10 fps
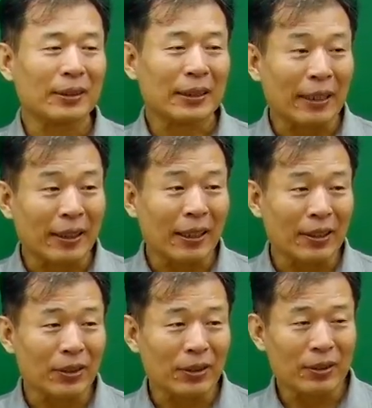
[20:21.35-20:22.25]

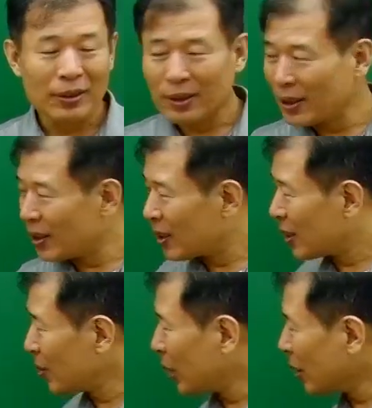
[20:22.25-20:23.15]
간단하죠.
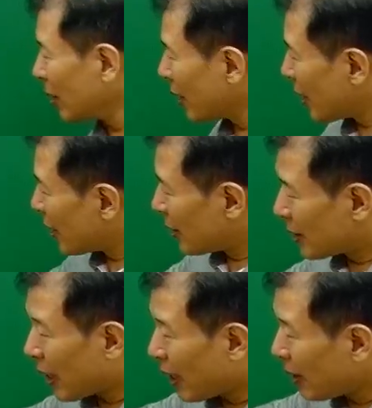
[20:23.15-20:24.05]
그러면
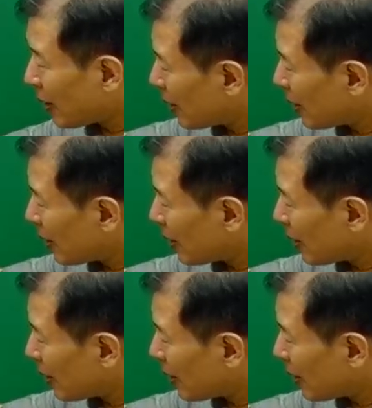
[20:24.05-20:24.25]
자